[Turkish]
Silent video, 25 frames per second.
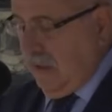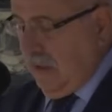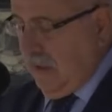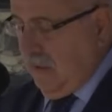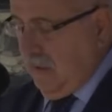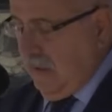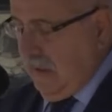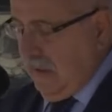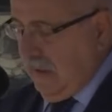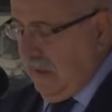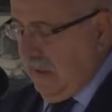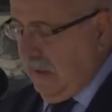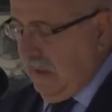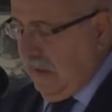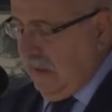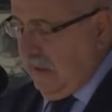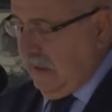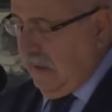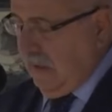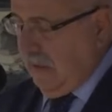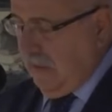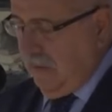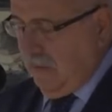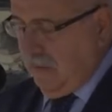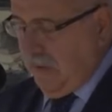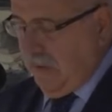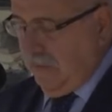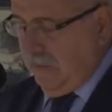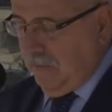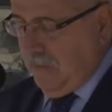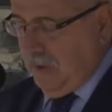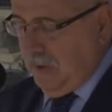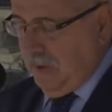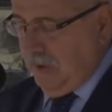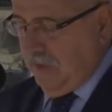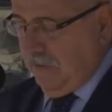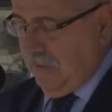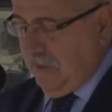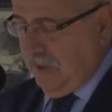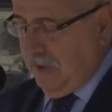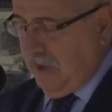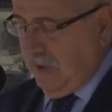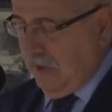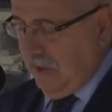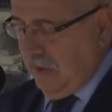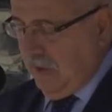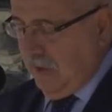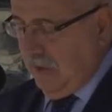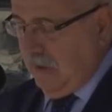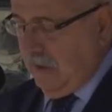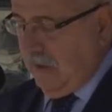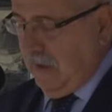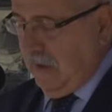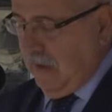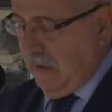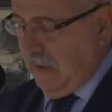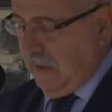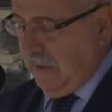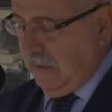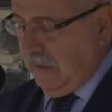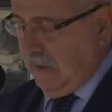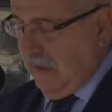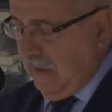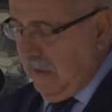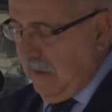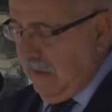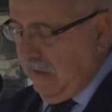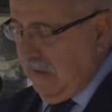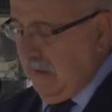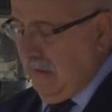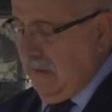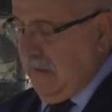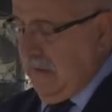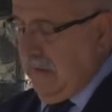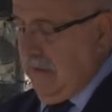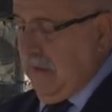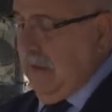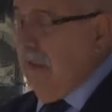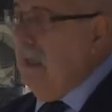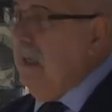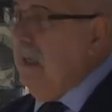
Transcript: Eylül'e kadar devam etmiş ve şehrin tarihi